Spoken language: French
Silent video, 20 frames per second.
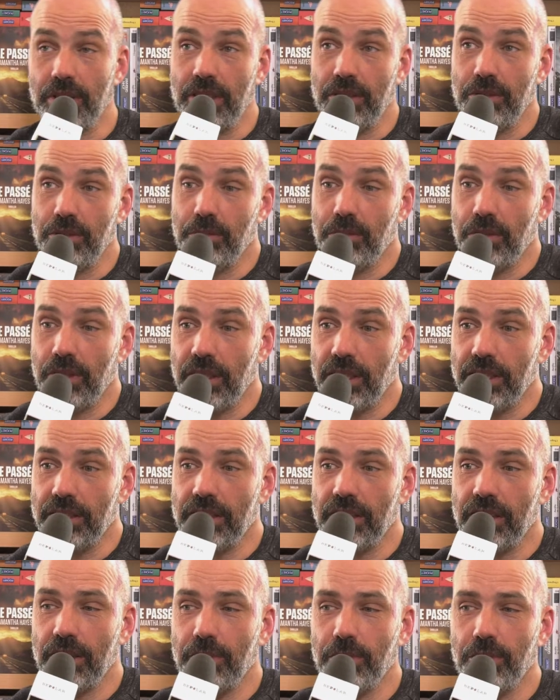Quai du Polar,
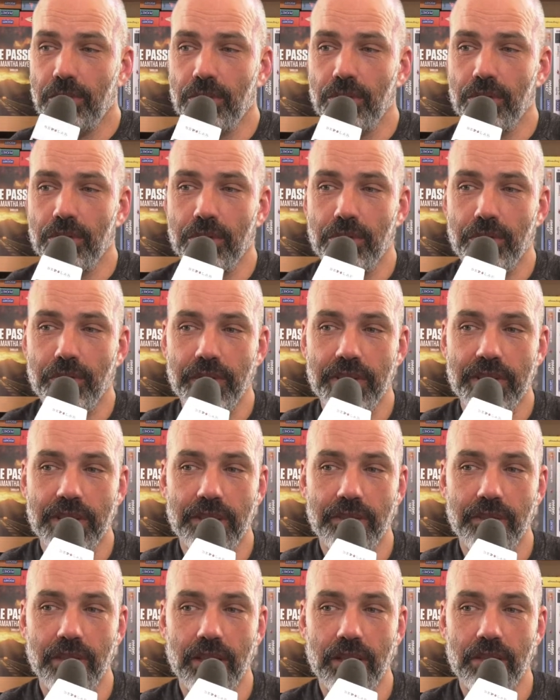c'est un peu le
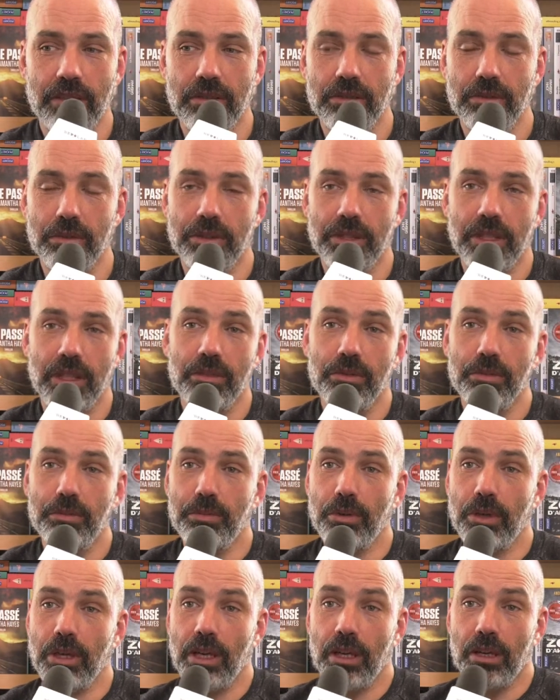festival de Cannes du
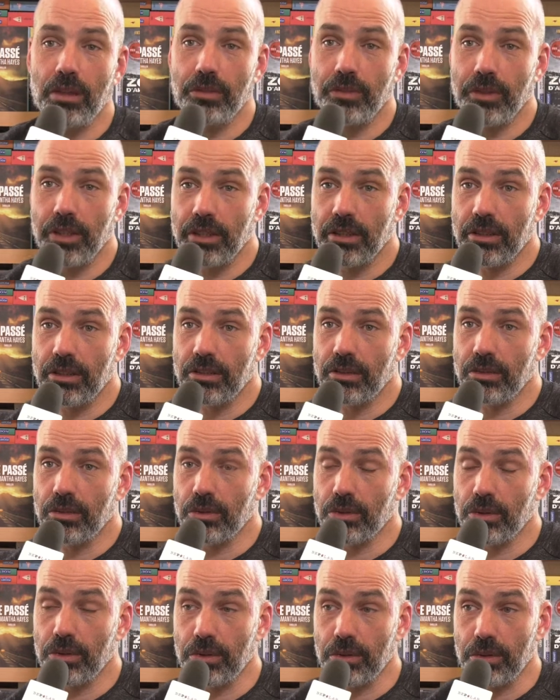Polar, en fait.
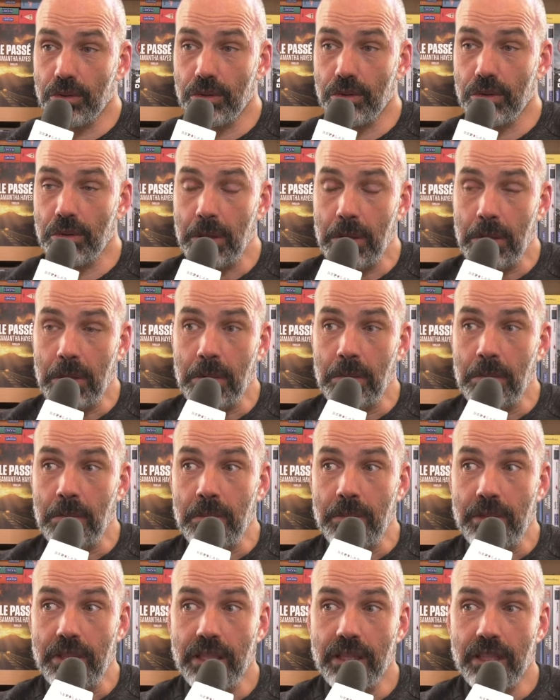Donc, euh,
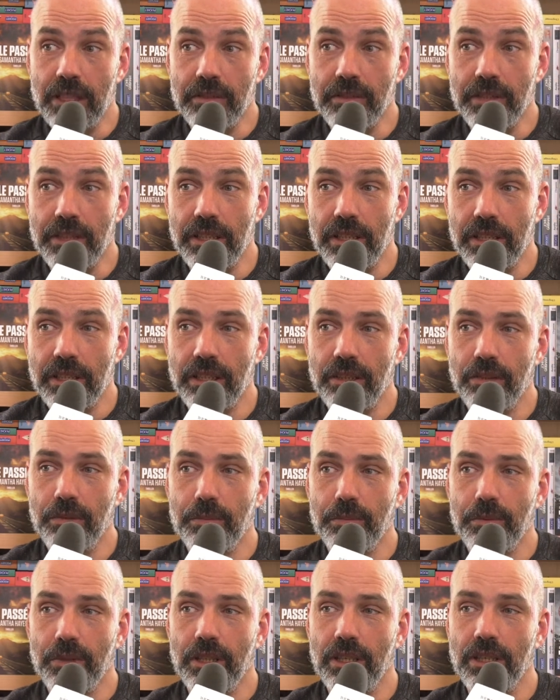d'être invité à Quai du
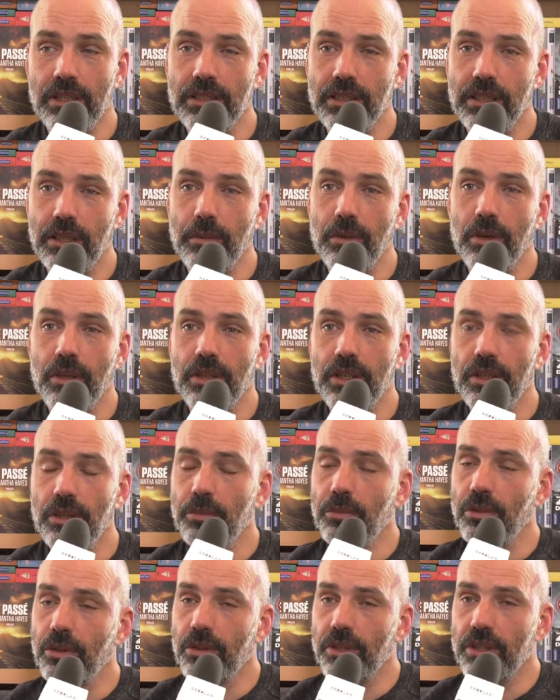Polar, c'est d'abord une
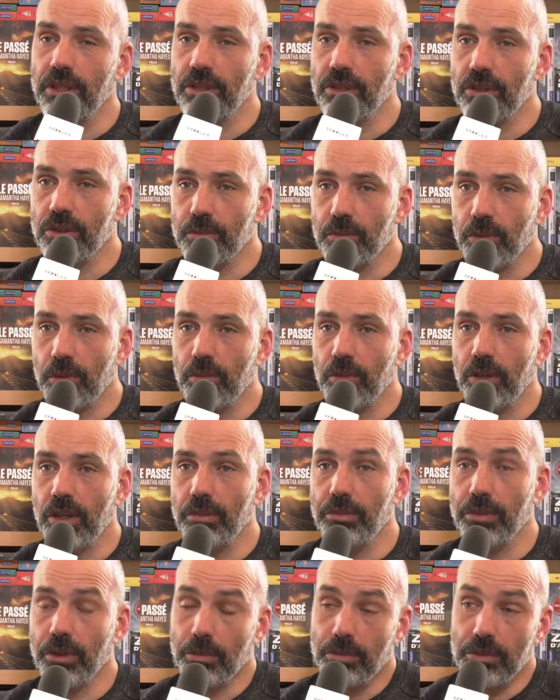énorme reconnaissance pour moi.
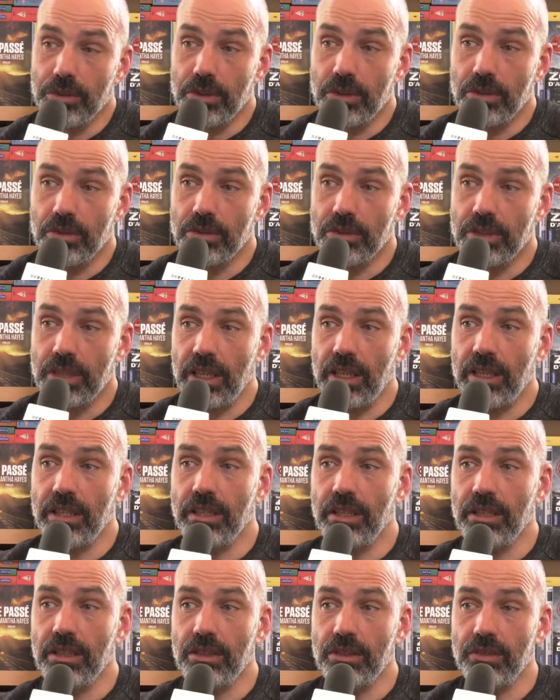Puis en plus, euh, ça
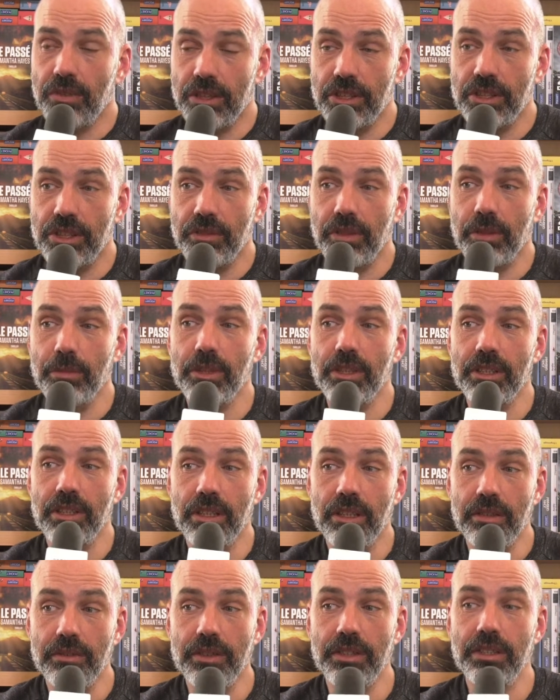enfin, j'ai vraiment été
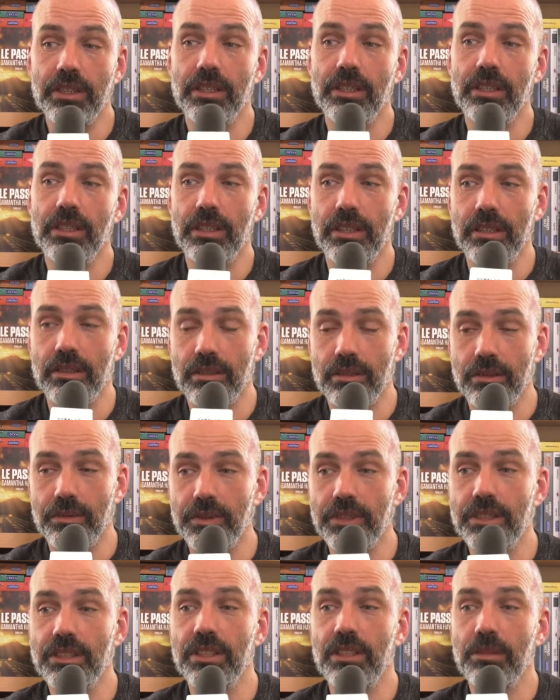invité euh,
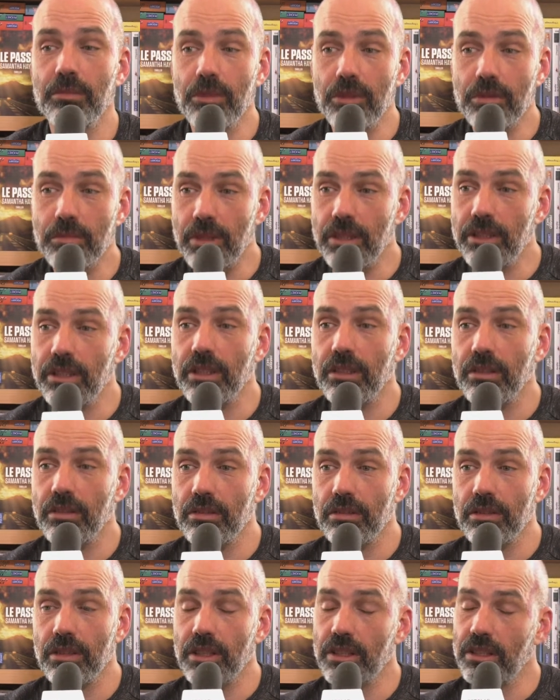officiellement de manière
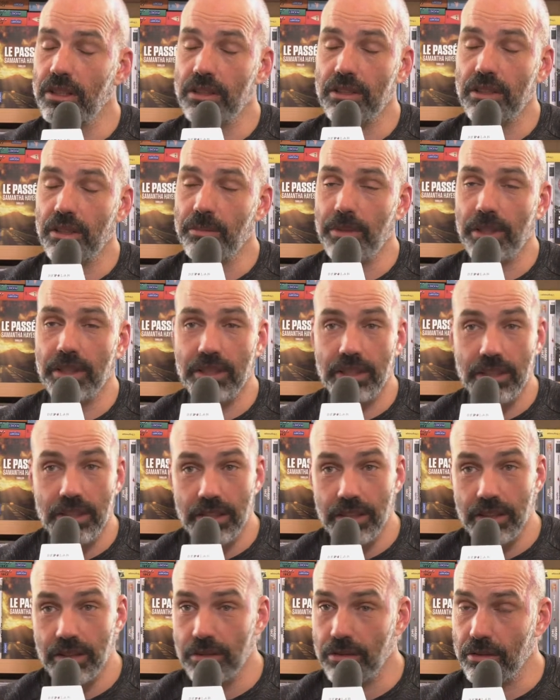très
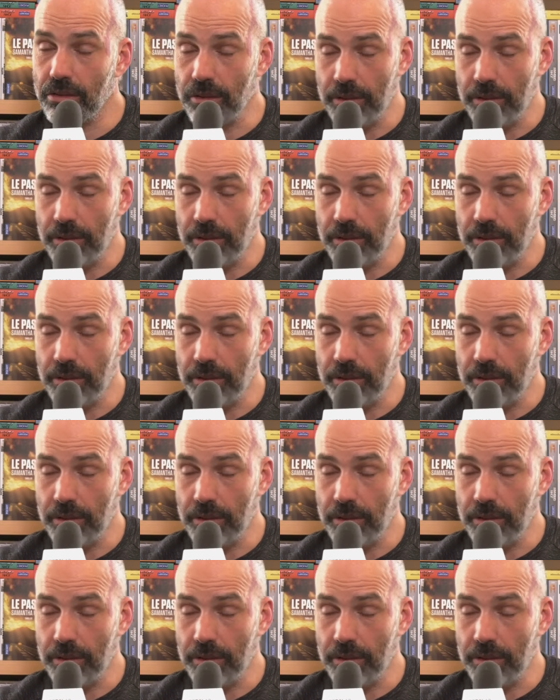sympathique.